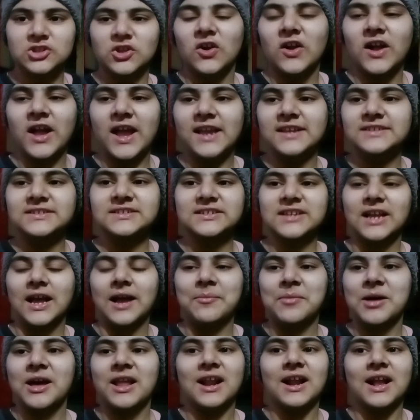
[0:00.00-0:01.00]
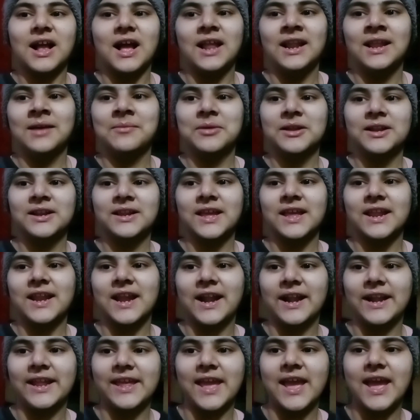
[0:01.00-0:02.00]
तो गाइज हमारा खाना बन के
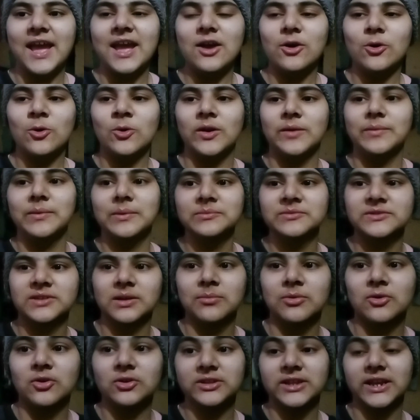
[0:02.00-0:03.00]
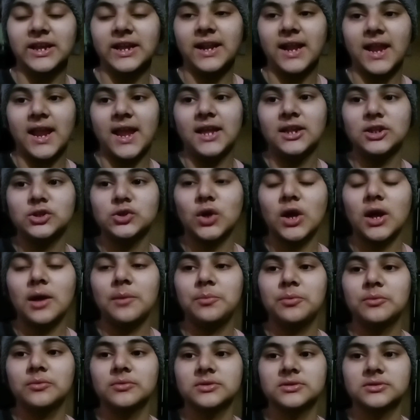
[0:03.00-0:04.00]
रेडी है और अब हम सबको दे रहे हैं तो
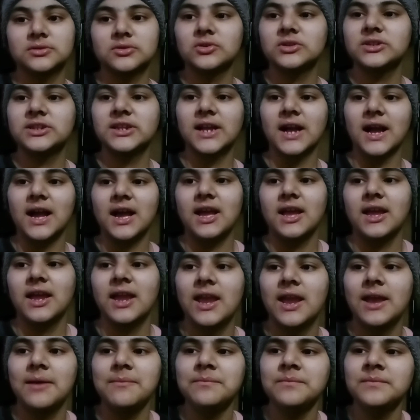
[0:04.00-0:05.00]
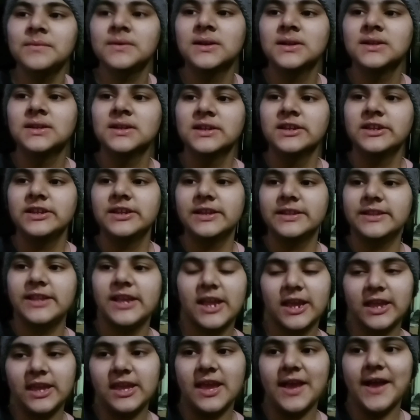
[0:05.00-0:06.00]
आपको दिखाएंगे हम ये
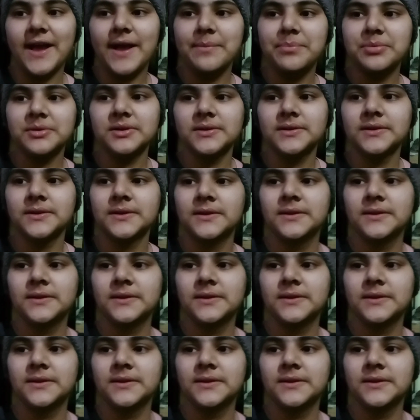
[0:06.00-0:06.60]
देखिए आप